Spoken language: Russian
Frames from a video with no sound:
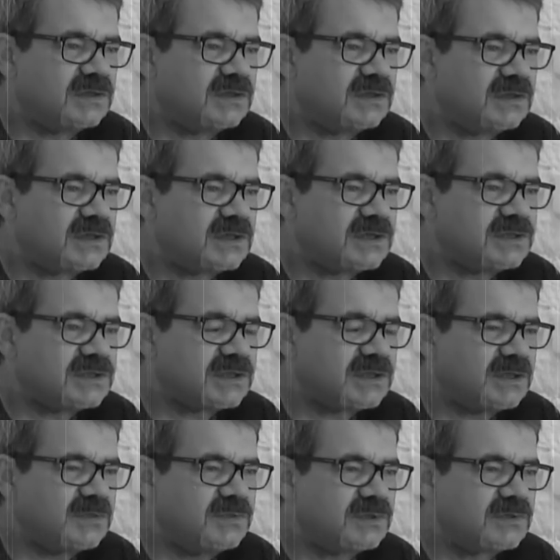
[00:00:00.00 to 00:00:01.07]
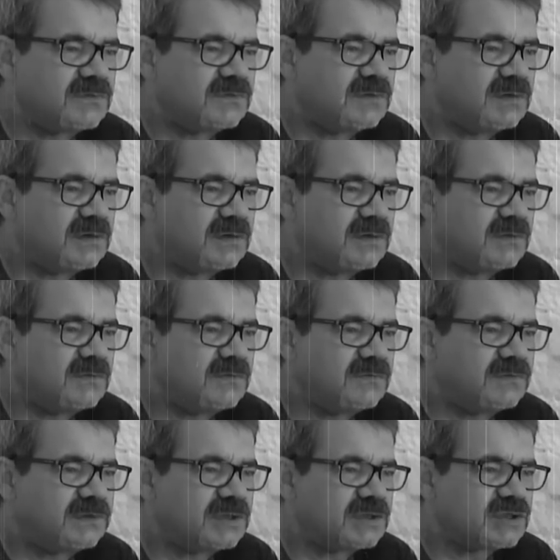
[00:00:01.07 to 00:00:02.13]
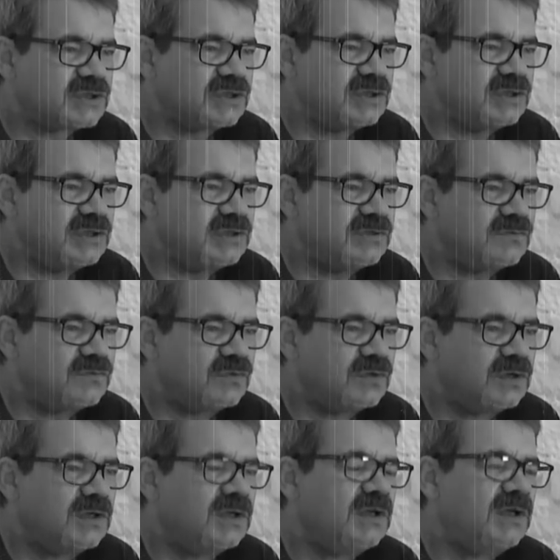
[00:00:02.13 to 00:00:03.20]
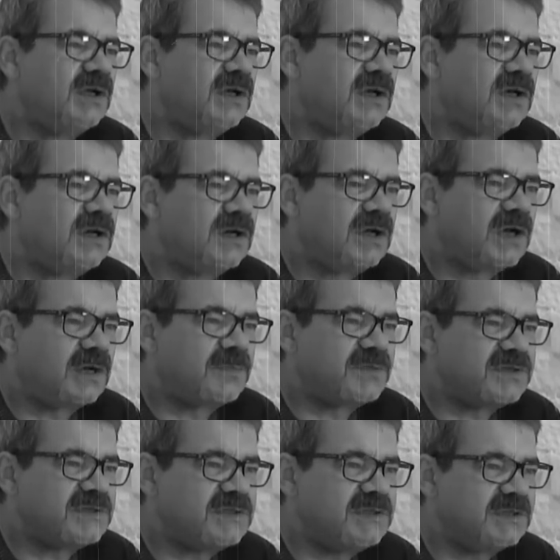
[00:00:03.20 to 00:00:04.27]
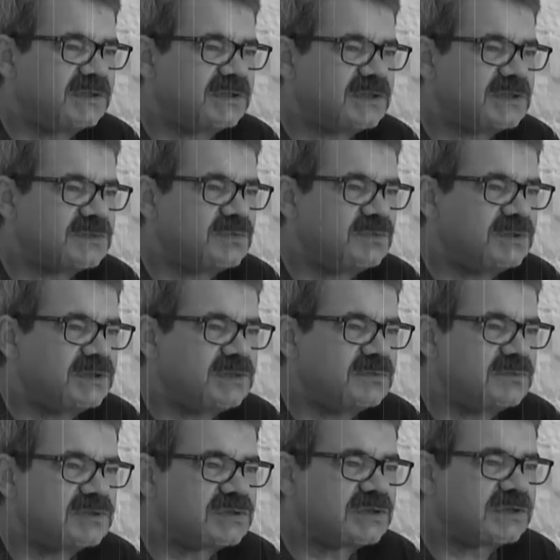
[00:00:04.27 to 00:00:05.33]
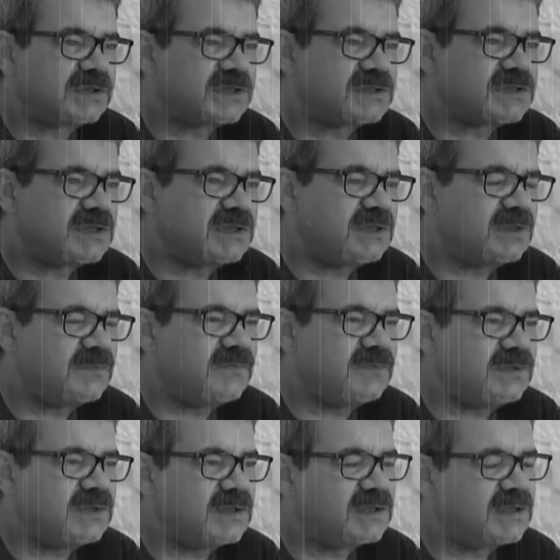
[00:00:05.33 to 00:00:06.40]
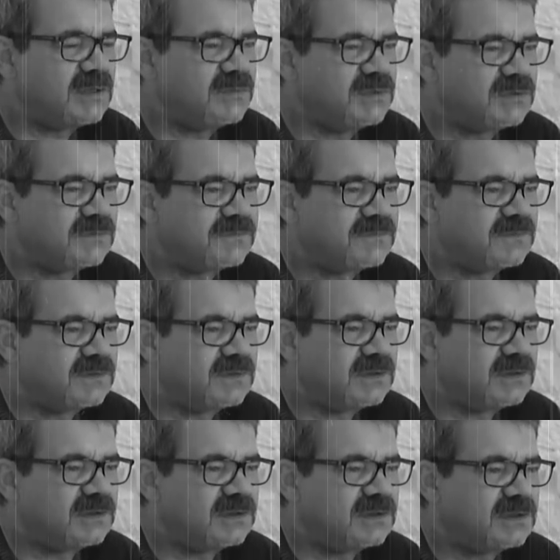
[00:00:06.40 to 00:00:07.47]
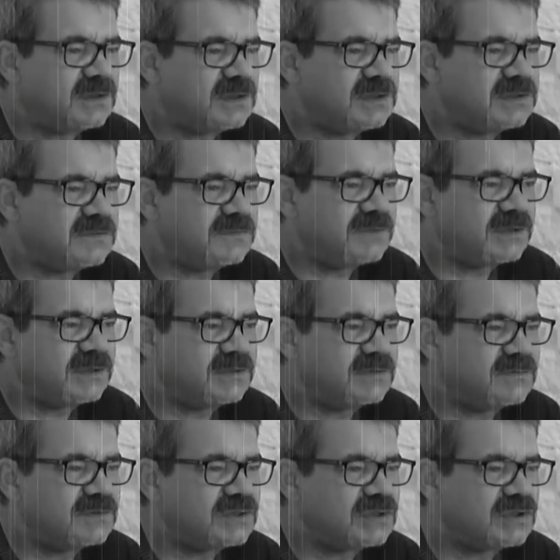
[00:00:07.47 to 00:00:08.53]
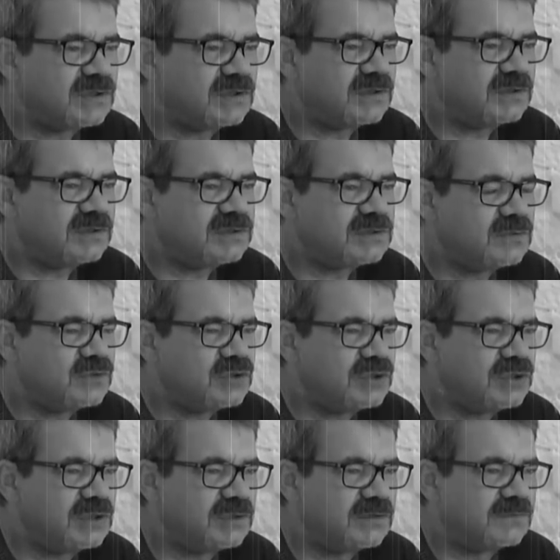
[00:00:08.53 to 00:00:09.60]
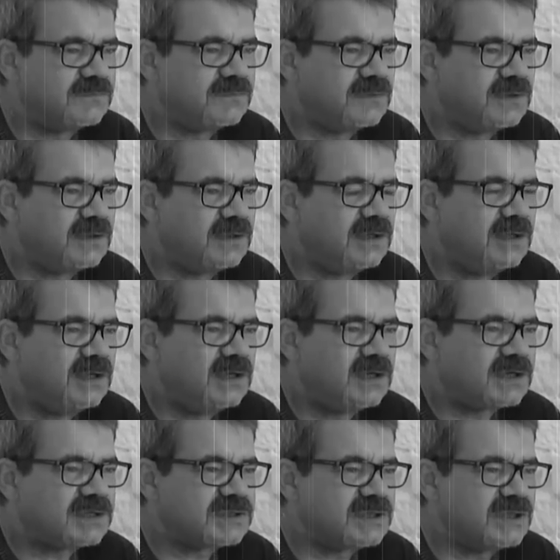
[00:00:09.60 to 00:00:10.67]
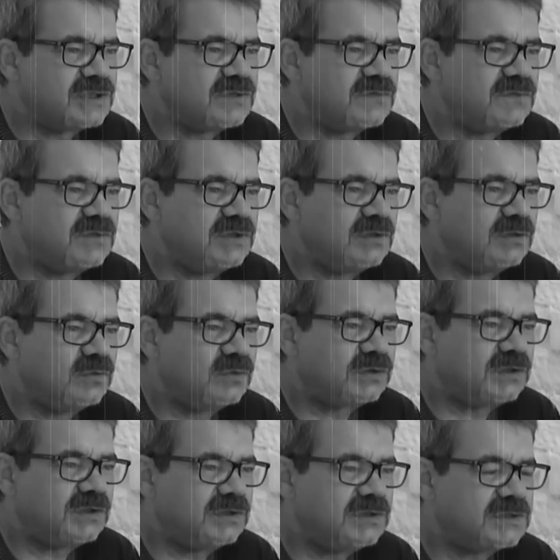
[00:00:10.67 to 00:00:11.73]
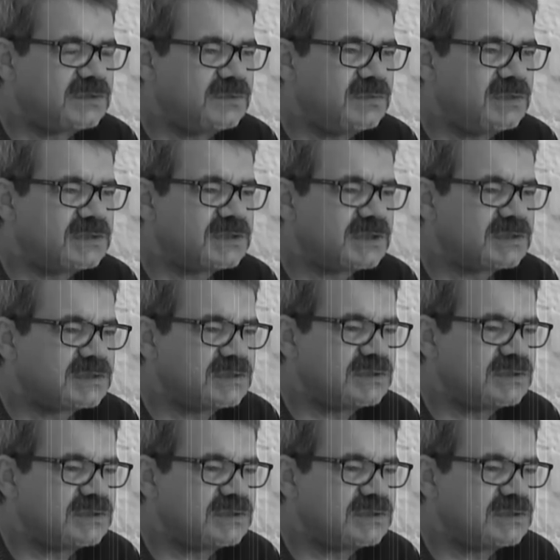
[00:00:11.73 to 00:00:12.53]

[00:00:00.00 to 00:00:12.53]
э, Радия Хабирова в отношении него э, как президента Республики Башкортостан, обвинял Хамитов Радия Фаритовича исключительно в раскачивании лодки и дестабилизации